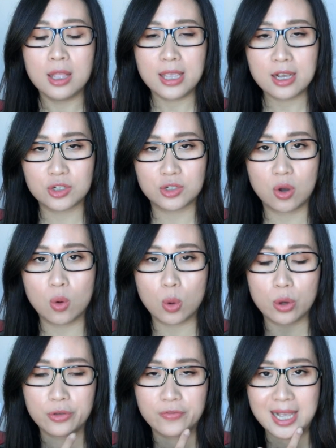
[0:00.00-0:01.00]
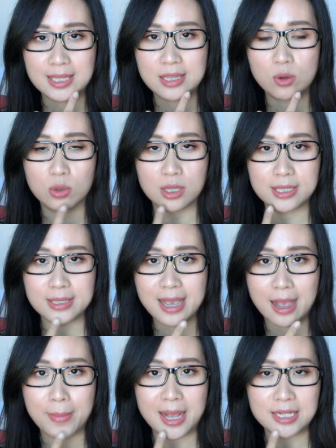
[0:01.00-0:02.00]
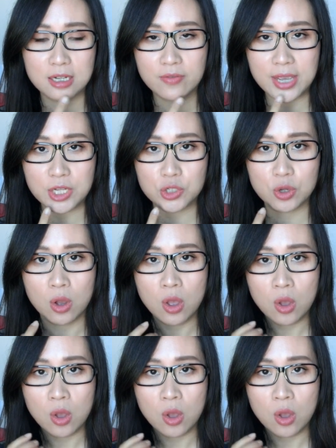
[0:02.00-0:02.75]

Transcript: 那个时候我会发现我的下巴这个位置